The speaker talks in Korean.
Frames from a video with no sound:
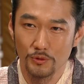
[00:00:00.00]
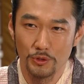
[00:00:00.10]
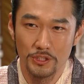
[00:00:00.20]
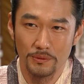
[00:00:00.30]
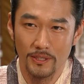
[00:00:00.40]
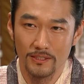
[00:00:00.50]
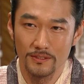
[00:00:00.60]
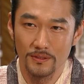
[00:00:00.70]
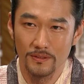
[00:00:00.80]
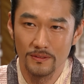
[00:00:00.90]
우리
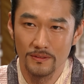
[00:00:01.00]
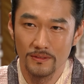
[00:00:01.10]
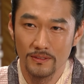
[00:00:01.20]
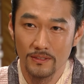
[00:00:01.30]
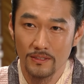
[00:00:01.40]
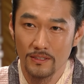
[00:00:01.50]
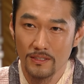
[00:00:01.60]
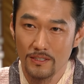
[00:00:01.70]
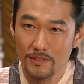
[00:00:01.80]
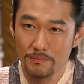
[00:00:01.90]
집안에서
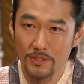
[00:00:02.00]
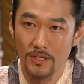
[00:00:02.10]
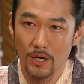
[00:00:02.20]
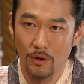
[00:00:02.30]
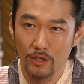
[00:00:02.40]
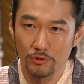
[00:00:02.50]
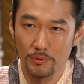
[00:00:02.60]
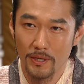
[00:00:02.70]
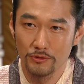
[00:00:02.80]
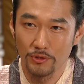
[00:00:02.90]
미래 의
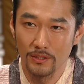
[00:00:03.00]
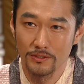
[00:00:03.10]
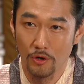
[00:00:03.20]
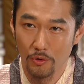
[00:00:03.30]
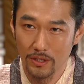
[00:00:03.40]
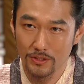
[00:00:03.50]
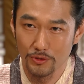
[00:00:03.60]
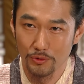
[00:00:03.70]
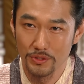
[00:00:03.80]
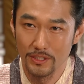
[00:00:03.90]
황후를 배출하는
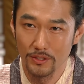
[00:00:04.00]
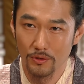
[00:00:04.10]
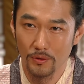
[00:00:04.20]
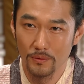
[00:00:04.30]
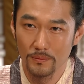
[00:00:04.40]
영광스러운 일이오